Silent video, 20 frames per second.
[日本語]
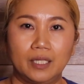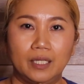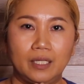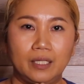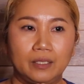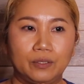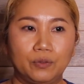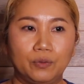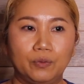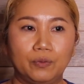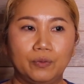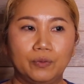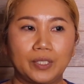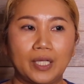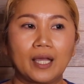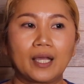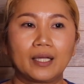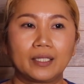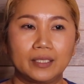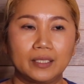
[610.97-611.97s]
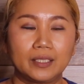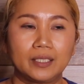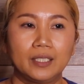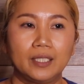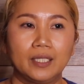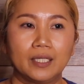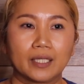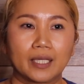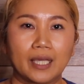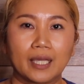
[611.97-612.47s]
えと、とやはり
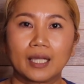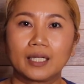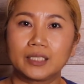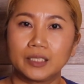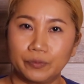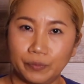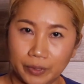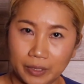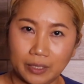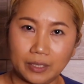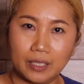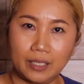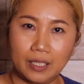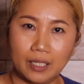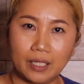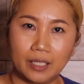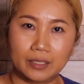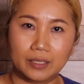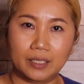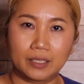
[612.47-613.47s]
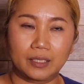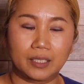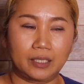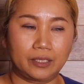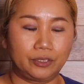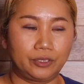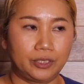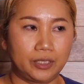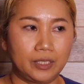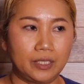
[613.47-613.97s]
怪我人は出てなかった
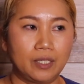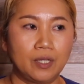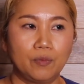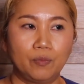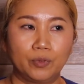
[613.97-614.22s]
ですし